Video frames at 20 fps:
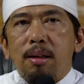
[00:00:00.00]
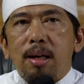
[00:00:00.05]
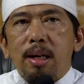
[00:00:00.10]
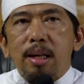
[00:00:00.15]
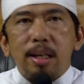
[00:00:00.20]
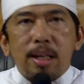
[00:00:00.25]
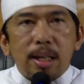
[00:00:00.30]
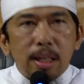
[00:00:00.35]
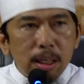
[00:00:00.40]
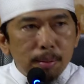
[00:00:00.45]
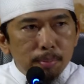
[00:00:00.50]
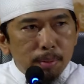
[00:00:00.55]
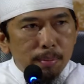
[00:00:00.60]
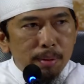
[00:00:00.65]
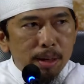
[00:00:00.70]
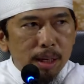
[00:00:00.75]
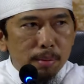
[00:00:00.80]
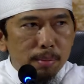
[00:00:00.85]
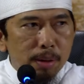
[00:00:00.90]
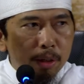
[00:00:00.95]
nah ini kan imam
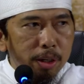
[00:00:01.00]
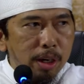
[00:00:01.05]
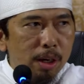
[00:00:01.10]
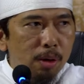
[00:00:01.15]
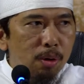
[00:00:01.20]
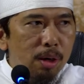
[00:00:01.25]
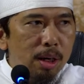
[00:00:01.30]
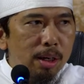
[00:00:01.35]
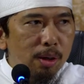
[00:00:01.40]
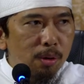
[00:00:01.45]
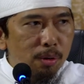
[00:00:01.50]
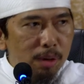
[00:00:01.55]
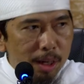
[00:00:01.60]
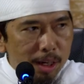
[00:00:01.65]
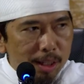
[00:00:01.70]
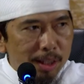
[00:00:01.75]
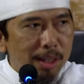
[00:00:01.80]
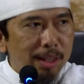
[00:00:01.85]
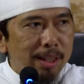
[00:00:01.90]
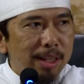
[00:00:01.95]
lagi baca Quran ya udah
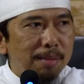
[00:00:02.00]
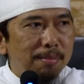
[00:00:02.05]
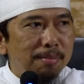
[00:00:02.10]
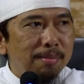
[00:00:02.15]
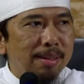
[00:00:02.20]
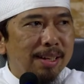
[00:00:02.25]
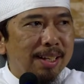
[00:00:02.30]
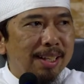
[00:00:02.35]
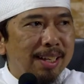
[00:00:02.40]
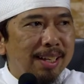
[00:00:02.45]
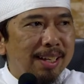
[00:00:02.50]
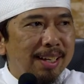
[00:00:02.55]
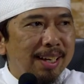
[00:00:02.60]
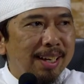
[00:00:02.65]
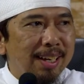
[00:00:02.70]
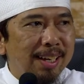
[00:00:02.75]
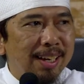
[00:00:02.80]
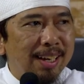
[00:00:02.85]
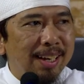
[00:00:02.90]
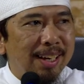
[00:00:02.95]
kita diam katanya
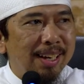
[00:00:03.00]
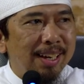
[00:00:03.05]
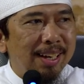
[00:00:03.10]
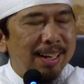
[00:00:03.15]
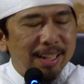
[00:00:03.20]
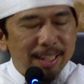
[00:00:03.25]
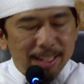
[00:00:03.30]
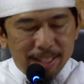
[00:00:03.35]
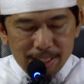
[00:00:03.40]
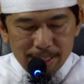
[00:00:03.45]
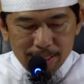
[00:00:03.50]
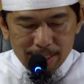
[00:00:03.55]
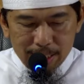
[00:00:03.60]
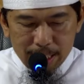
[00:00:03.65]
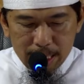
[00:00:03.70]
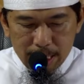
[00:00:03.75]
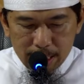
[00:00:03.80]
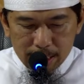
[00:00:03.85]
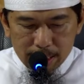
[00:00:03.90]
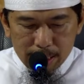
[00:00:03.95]

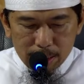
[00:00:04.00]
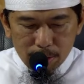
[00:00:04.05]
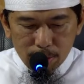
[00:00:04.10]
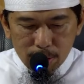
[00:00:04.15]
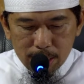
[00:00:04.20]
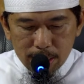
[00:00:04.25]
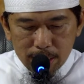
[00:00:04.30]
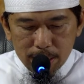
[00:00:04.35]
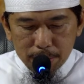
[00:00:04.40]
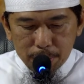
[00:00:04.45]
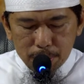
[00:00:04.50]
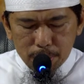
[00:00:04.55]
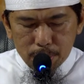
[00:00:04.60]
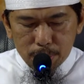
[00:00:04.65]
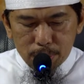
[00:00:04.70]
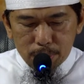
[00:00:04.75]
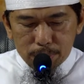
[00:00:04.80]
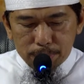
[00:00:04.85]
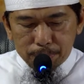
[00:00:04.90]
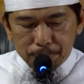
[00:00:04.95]
ini ayat Al-Qur'an yang
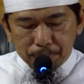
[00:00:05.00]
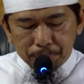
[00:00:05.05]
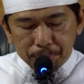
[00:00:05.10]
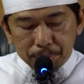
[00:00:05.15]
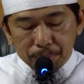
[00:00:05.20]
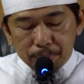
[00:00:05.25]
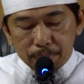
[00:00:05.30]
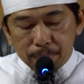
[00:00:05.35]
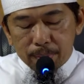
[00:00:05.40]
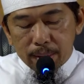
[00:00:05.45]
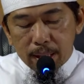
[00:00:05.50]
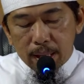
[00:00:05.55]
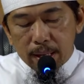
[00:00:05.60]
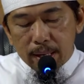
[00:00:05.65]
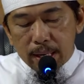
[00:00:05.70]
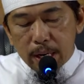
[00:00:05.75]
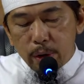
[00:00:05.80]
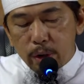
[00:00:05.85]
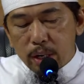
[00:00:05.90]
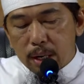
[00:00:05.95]
nyuruh
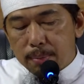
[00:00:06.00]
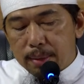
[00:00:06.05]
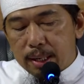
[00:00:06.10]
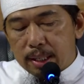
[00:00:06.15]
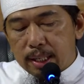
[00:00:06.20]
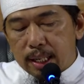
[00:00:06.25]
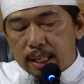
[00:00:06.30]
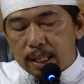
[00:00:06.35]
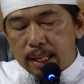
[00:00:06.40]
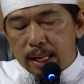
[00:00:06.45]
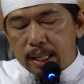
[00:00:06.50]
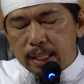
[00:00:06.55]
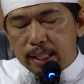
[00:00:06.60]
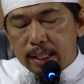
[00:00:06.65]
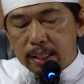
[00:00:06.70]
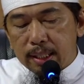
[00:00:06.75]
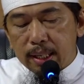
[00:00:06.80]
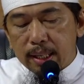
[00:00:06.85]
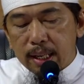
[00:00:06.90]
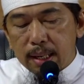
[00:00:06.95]
dan juga berdasarkan
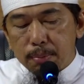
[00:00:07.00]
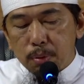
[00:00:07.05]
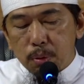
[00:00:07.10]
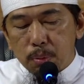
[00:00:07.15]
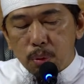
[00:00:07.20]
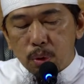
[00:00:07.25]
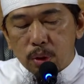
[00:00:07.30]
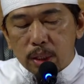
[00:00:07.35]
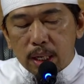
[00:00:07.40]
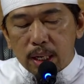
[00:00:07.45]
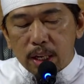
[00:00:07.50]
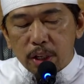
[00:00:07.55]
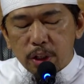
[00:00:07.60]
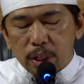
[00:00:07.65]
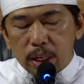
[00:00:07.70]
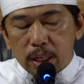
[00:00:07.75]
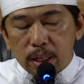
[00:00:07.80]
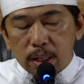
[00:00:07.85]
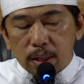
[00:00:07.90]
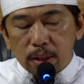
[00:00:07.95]
hadis dari Abu Musa
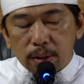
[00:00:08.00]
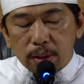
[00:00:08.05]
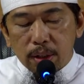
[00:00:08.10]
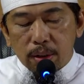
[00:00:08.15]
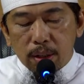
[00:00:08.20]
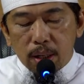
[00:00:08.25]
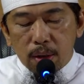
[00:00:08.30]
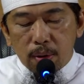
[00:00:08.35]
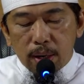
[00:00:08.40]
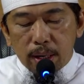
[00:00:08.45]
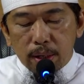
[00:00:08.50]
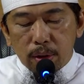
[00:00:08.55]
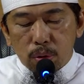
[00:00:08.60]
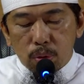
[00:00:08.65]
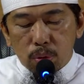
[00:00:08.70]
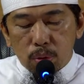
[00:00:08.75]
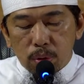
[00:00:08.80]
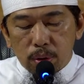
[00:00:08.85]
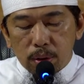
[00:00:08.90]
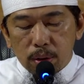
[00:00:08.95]
Al-Asy'ari radhiyallahu
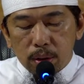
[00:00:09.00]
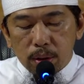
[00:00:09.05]
anhu